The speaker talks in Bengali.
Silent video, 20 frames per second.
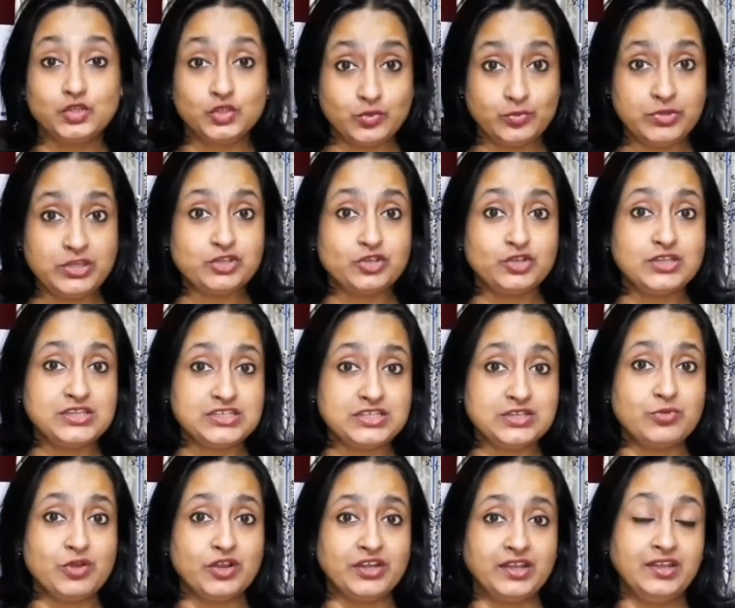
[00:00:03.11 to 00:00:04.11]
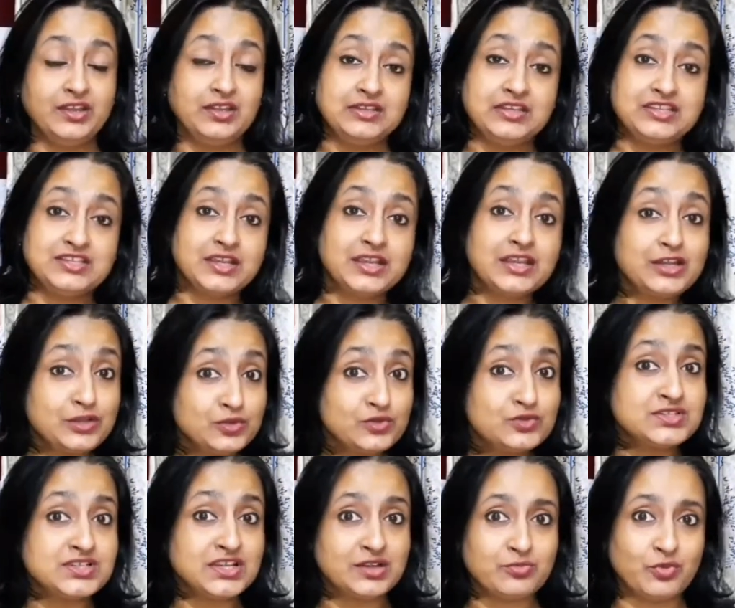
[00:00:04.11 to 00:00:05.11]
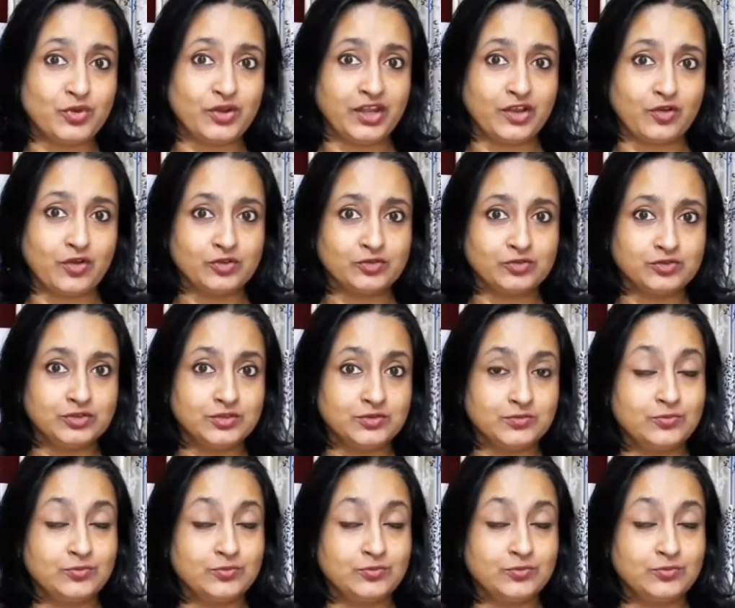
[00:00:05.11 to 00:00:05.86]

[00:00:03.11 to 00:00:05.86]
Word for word: তুমি যদি জীবনে নিজেকে লুজার মনে করো